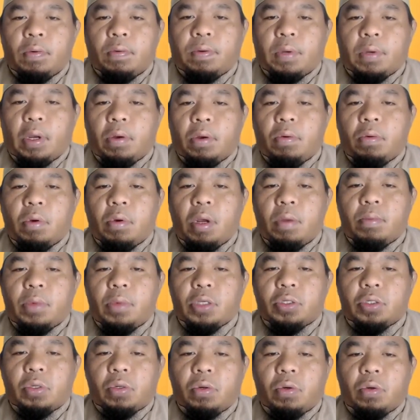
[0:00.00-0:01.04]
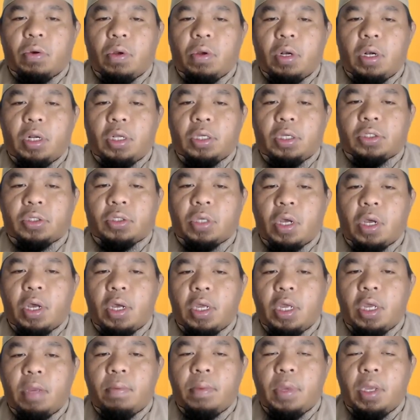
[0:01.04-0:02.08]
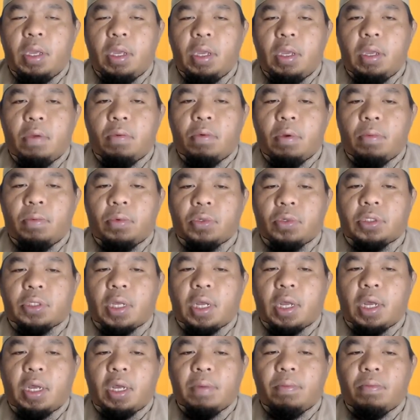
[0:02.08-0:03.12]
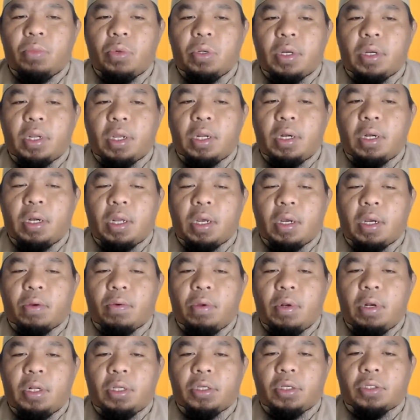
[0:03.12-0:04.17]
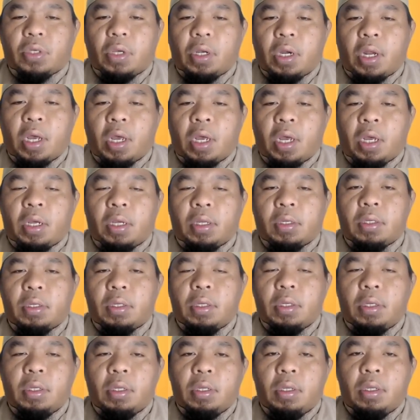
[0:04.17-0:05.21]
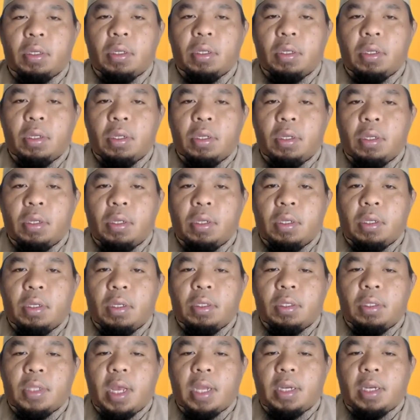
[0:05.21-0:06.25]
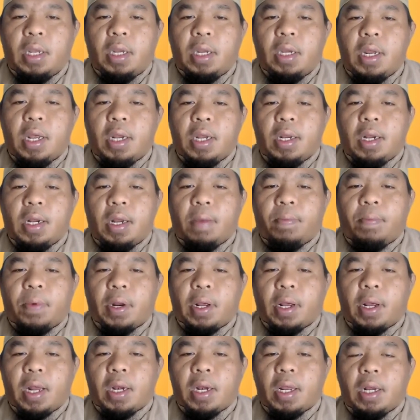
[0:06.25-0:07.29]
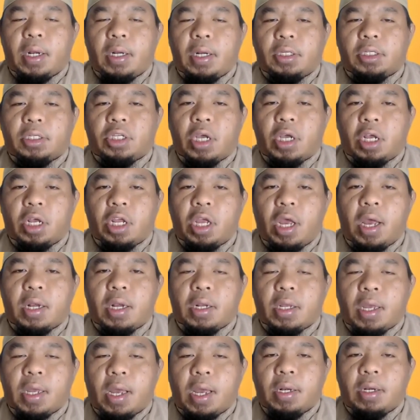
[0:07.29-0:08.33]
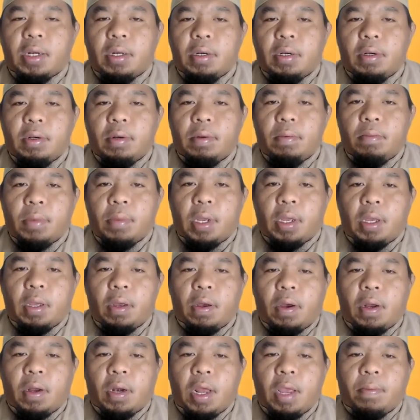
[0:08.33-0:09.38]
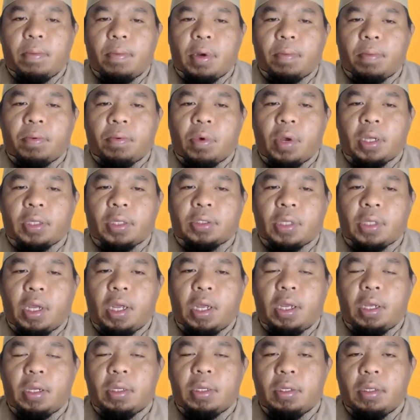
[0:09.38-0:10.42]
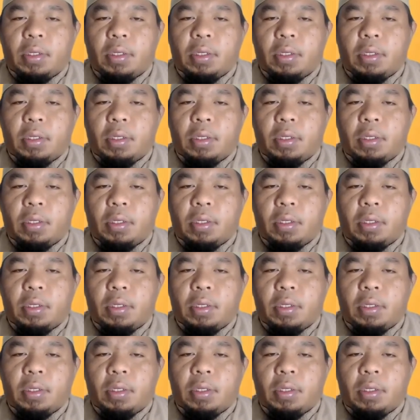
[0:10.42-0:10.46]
Fahuwa masyru'un lisaimi wa mustahabun inda kulli salah. Dan ini adalah perkara yang disyariatkan bagi orang yang berpuasa